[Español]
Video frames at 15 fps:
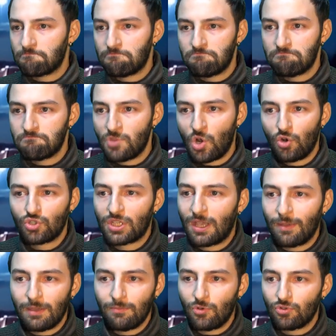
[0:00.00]
no lo
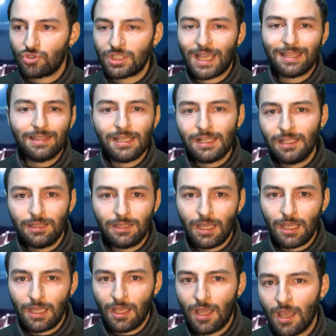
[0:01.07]
sabemos,
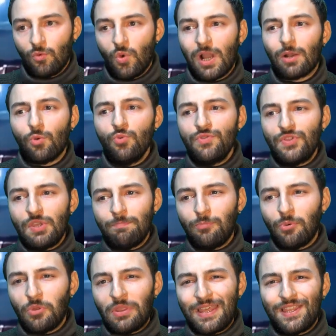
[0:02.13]
satélite o algún
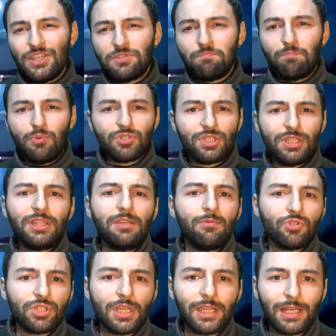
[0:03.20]
tipo de
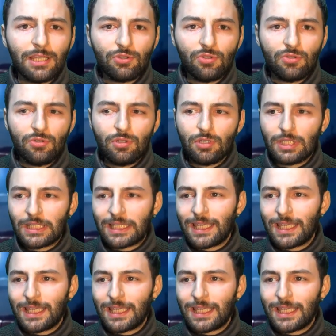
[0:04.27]
dispositivo secreto